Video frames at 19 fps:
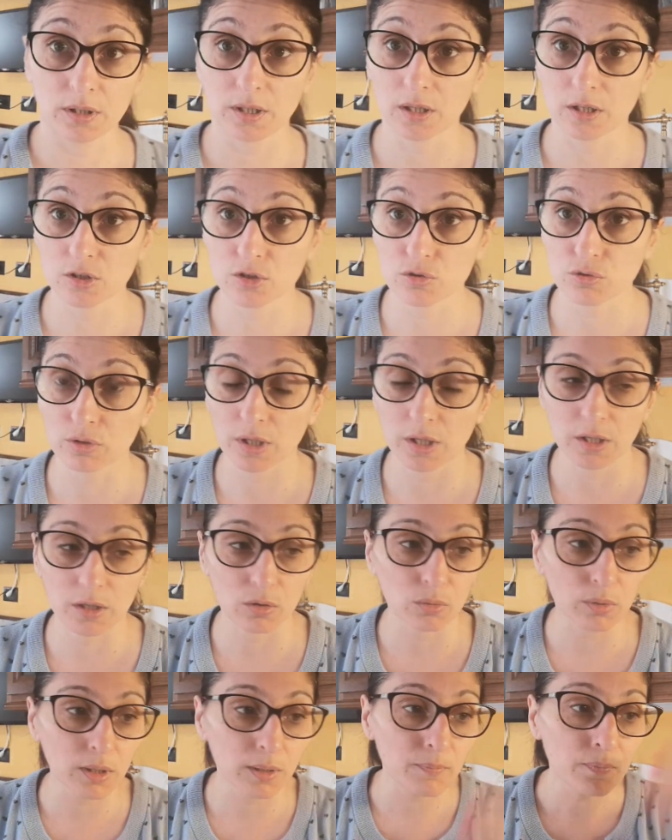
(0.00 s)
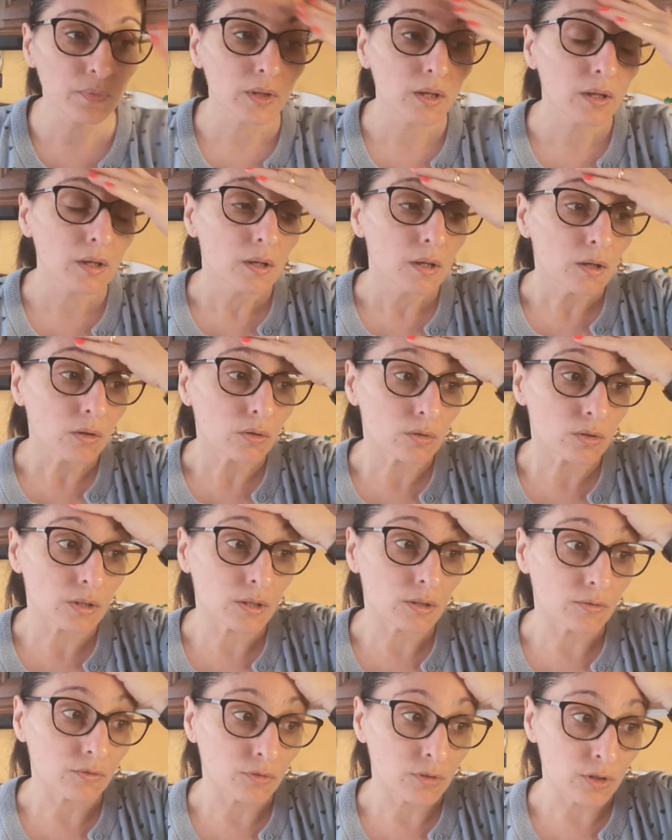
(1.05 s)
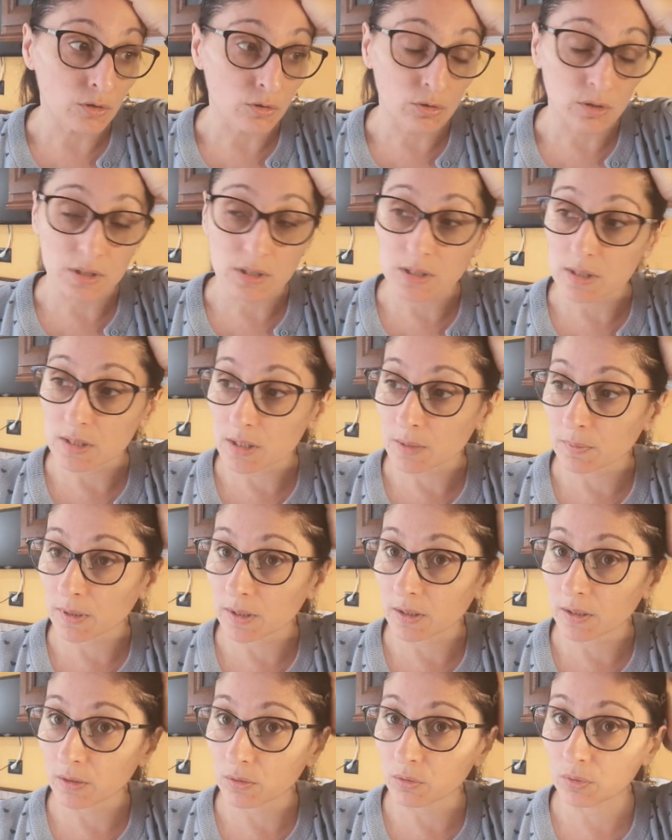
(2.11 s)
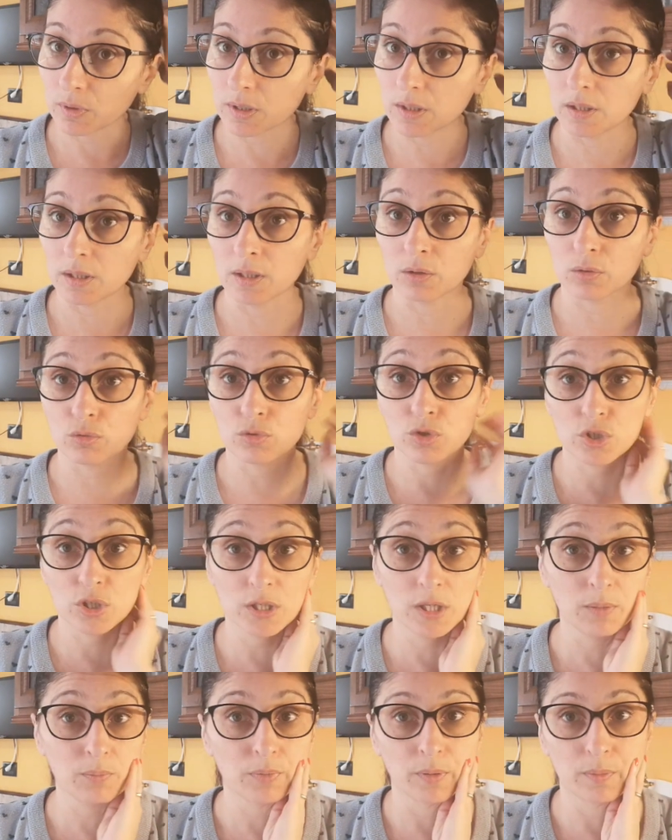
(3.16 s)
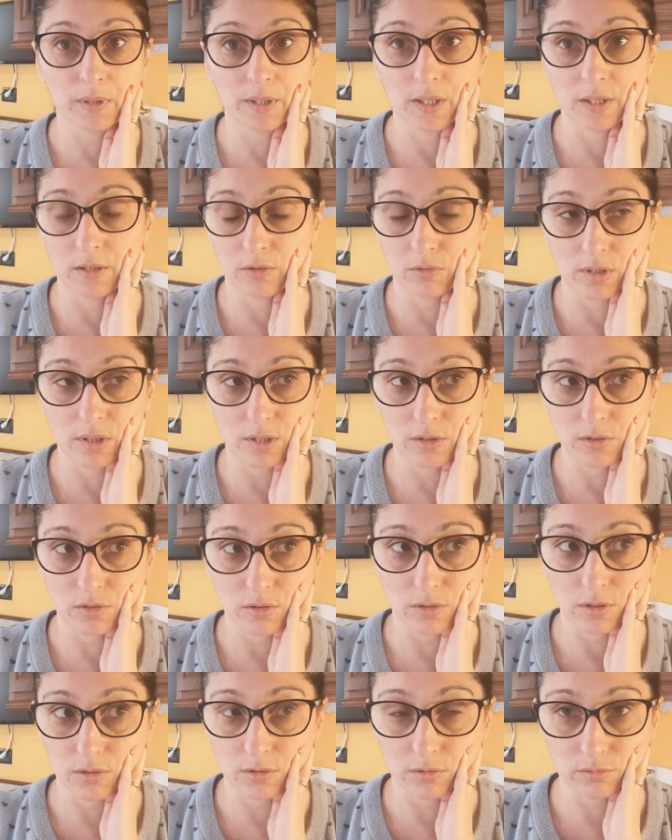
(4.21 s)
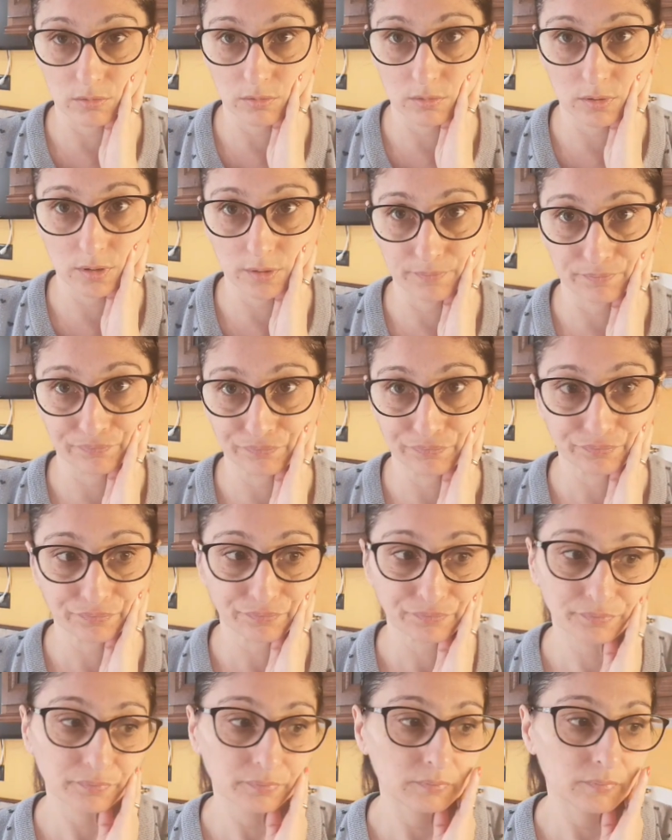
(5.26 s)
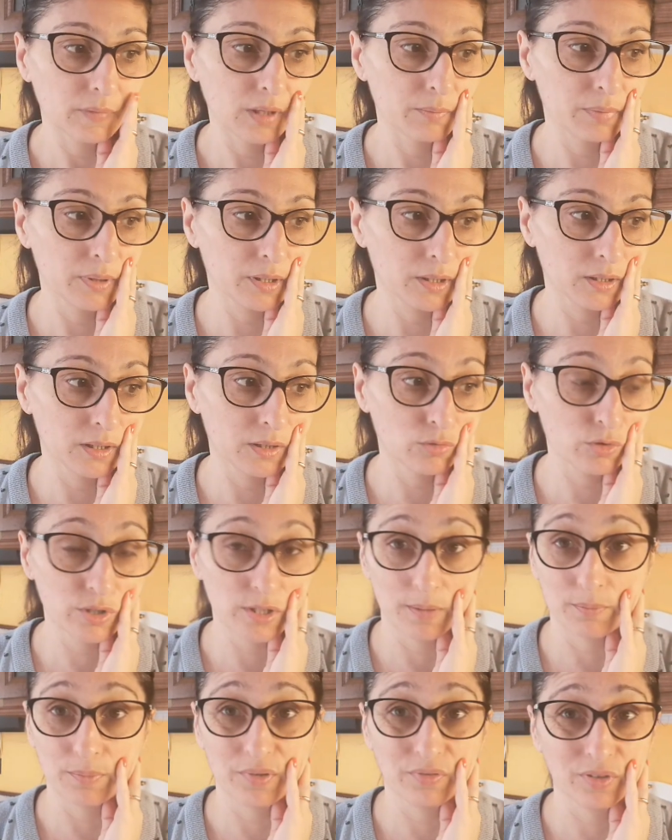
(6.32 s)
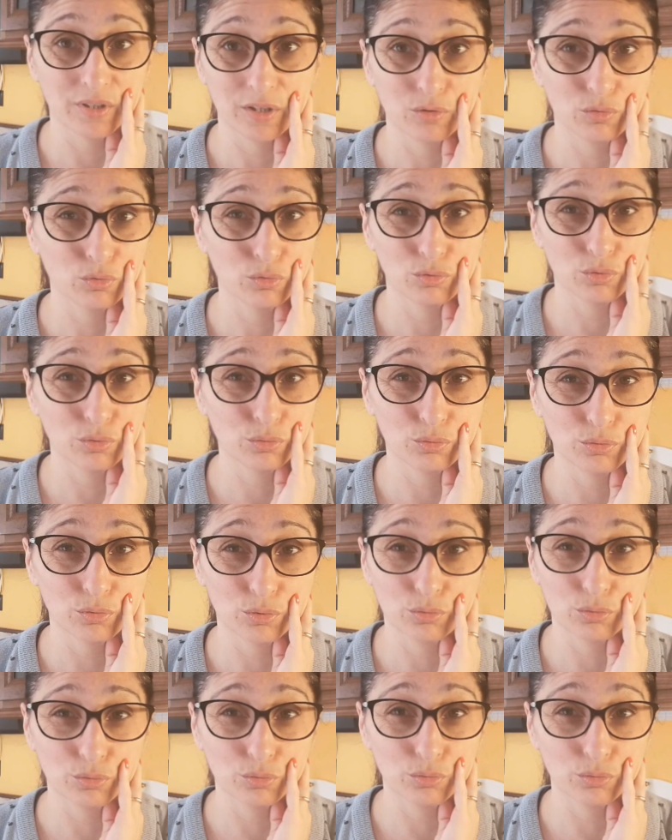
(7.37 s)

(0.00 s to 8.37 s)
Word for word: di asciugare qui, così finisco di sistemare qui in cucina e poi mi dedico alla zona notte, perché devo sempre fare tutto, tutto,